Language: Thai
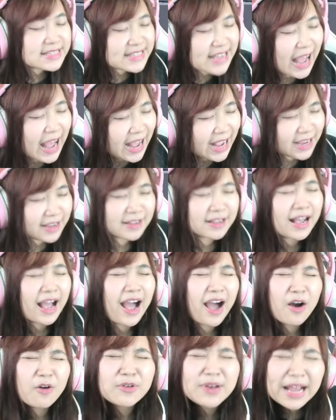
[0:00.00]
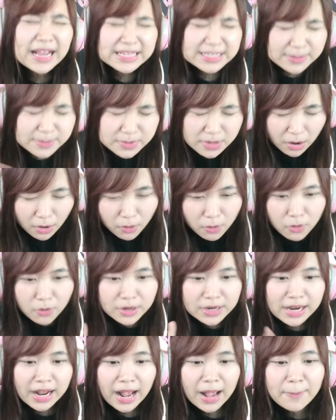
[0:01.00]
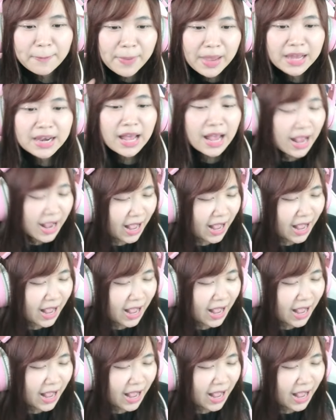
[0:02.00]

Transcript: จากเข้าได้สิบสองคนนะคะเป็น